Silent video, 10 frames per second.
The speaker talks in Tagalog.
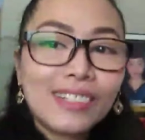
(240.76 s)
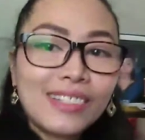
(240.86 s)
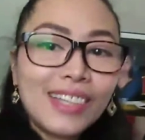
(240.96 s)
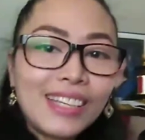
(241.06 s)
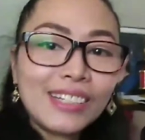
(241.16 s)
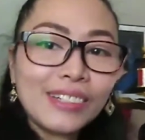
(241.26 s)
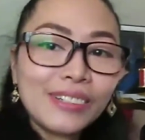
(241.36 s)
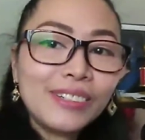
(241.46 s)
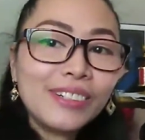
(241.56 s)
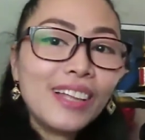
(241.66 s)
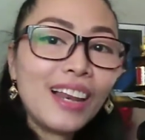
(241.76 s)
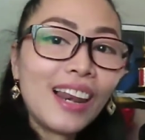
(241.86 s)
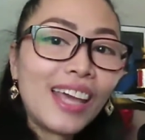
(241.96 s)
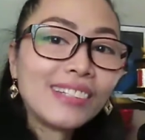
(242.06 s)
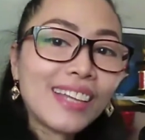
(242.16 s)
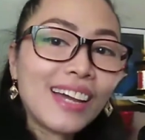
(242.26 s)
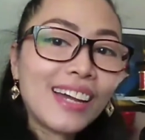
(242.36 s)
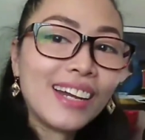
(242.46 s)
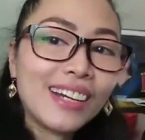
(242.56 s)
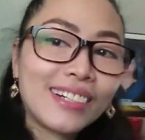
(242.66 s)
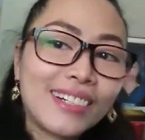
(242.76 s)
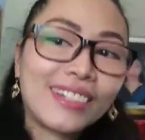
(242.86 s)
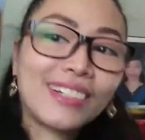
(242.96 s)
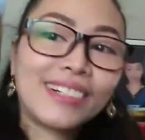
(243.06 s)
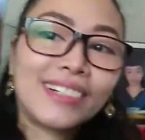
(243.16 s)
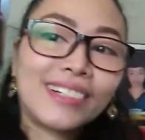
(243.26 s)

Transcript: See you. So later. that's all for now.